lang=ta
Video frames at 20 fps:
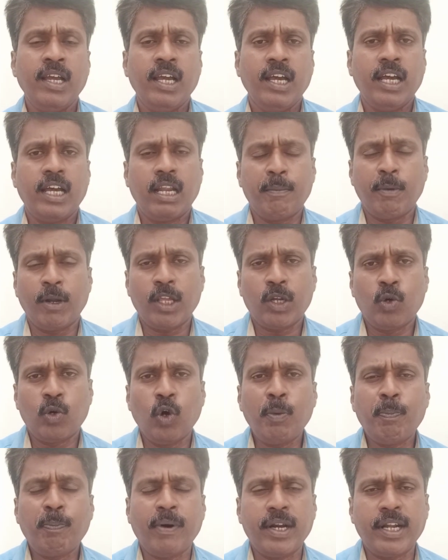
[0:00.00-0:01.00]
நம்முடைய
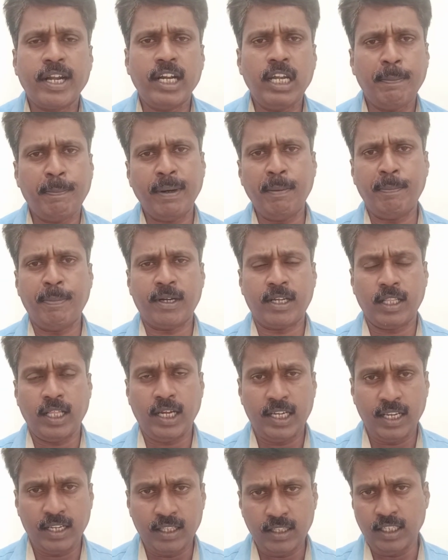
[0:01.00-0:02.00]
கோட்பாடுகள்
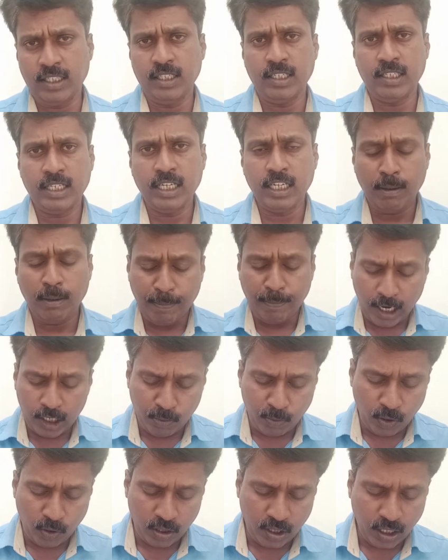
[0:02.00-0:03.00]
எப்படிப்பட்டதாக இருந்தது என்று
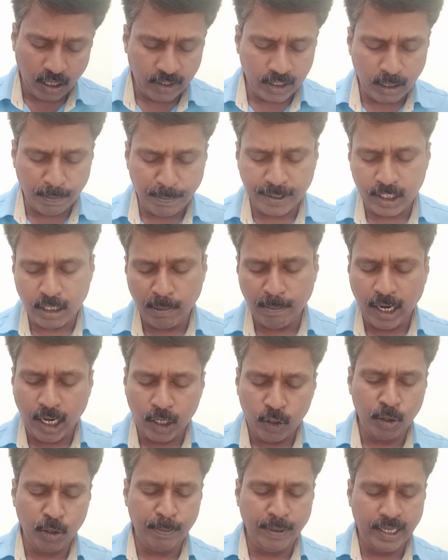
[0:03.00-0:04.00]
பார்க்கும் பொழுது தான் வந்து பார்த்தா
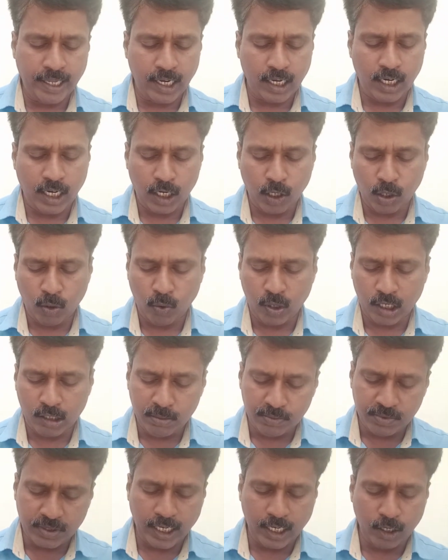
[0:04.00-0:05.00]
மாயோன் மேய காடொரி
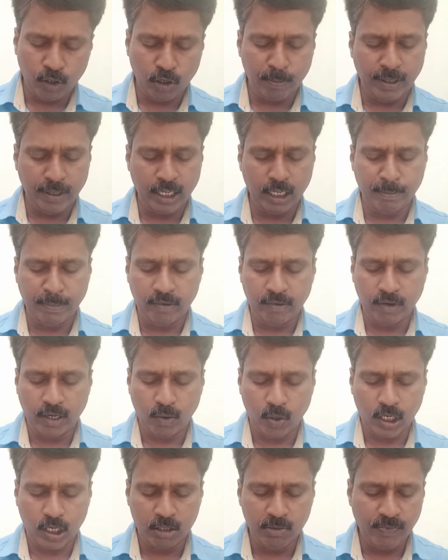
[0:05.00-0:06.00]
உலகம் சேயோன் மேய மைவரை
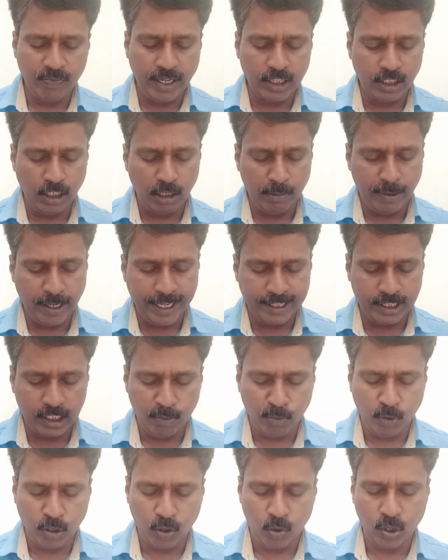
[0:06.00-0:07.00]
உலகம் வேந்தன் மேய
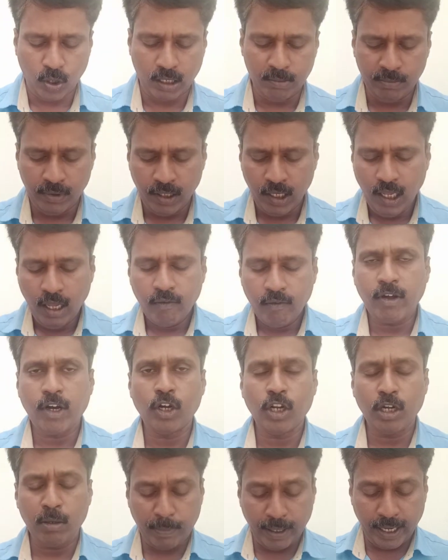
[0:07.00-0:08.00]
தீம்புணல் உலகம்
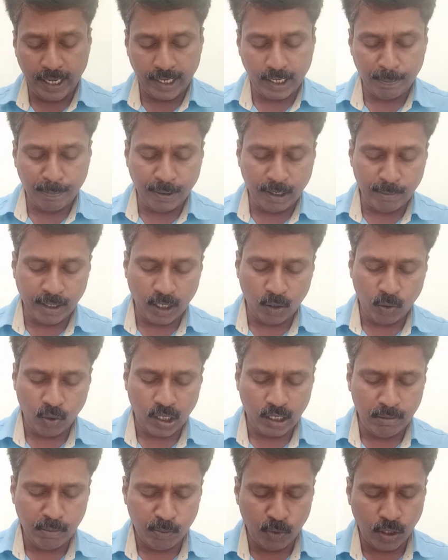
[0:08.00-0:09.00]
வருணன் மேய பெருமணல்
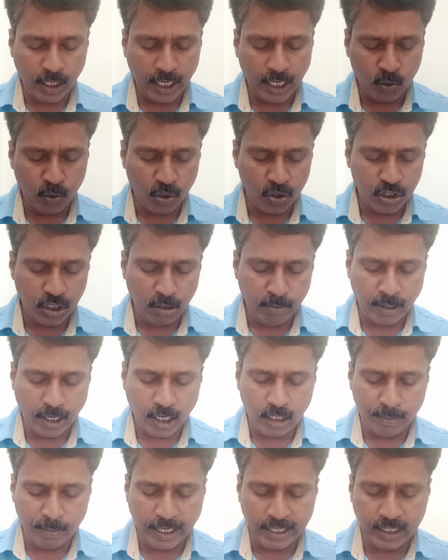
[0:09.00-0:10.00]
உலகம் முல்லை குறிஞ்சி
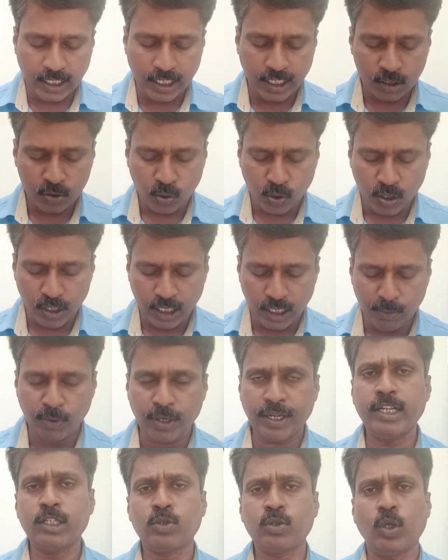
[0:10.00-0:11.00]
மருதம் நெய்தல் என சொல்லிய
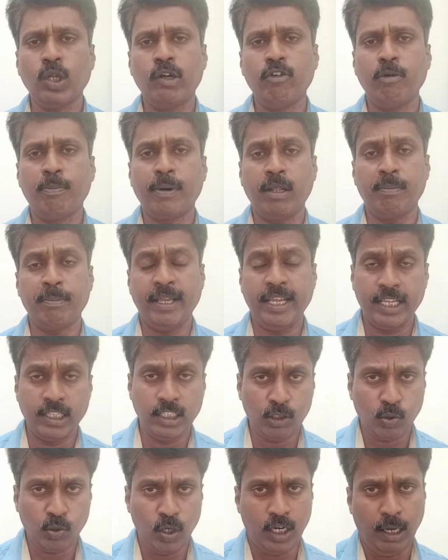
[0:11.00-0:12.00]
முறையில் சொல்லவும் படுமே
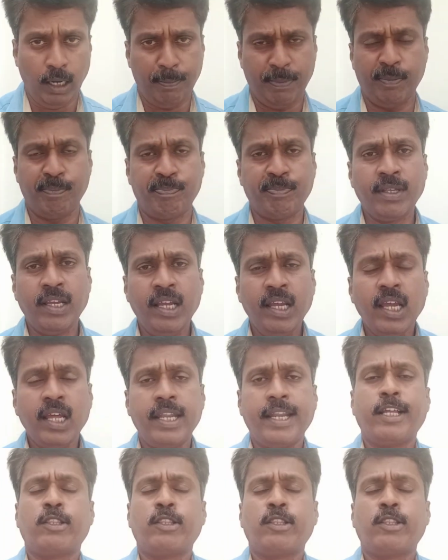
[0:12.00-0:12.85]
இது தொல்காப்பியம் நீங்கள்